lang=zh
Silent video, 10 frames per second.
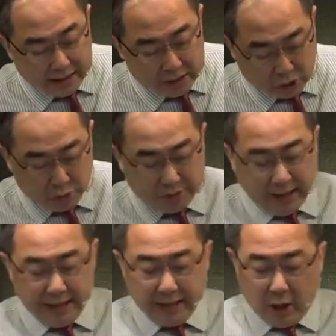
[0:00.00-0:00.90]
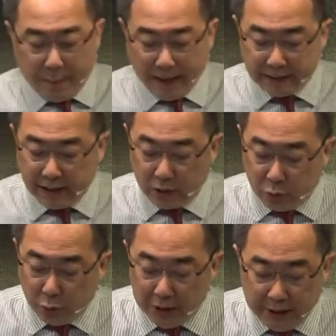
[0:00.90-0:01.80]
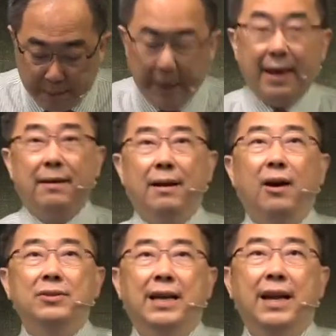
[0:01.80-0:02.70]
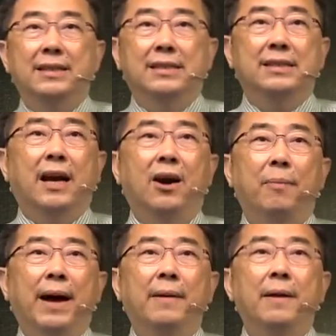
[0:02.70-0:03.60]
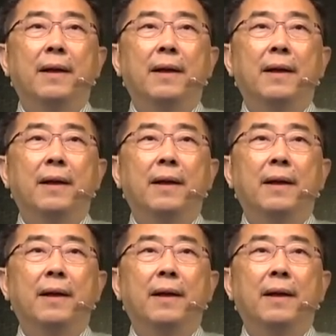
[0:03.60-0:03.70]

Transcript: 十五章一到八节读一遍，然后再来思想好吗？